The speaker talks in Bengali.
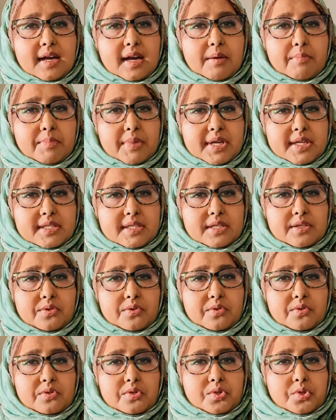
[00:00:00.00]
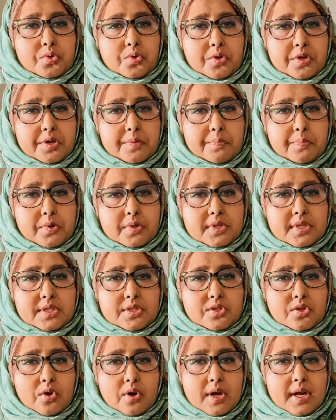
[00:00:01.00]
আমরা যেন সঠিক পথে
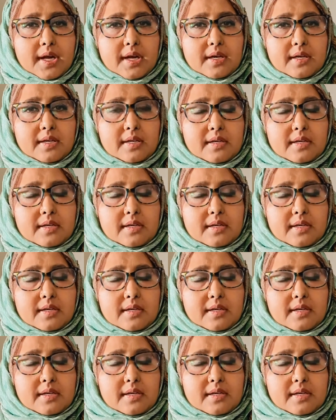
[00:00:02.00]
চলার